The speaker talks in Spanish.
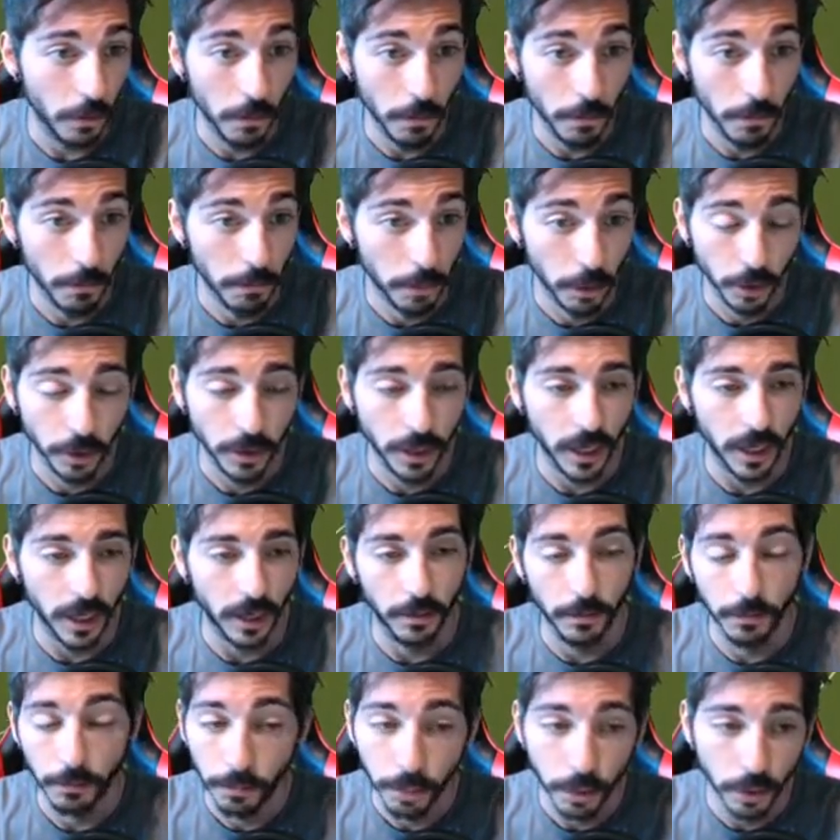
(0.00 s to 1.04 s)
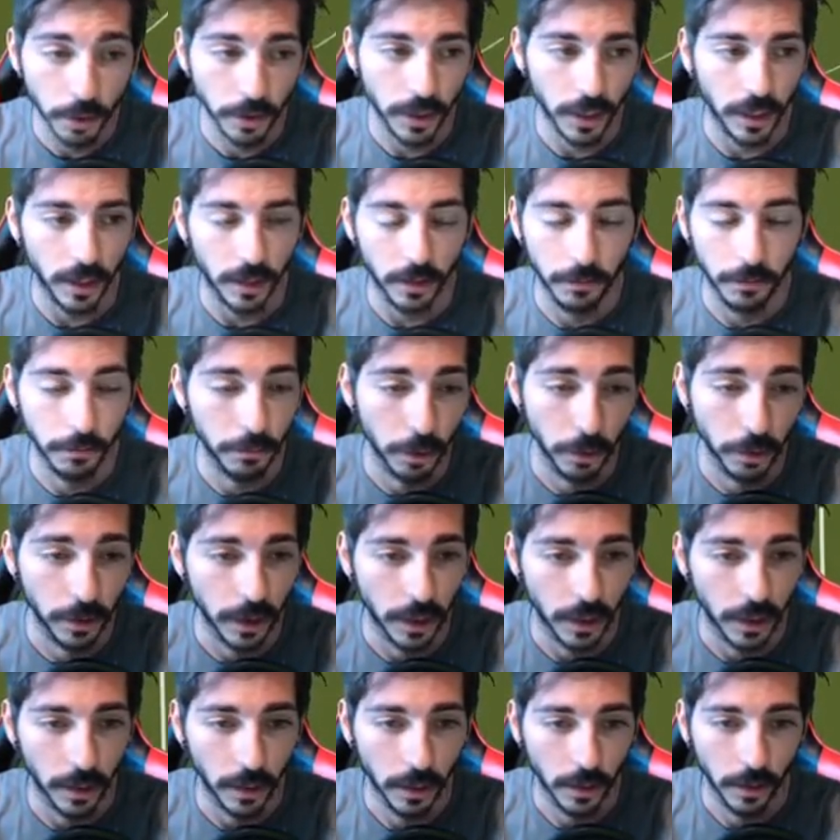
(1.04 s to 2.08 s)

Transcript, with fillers: Brutal, brutal, brutal.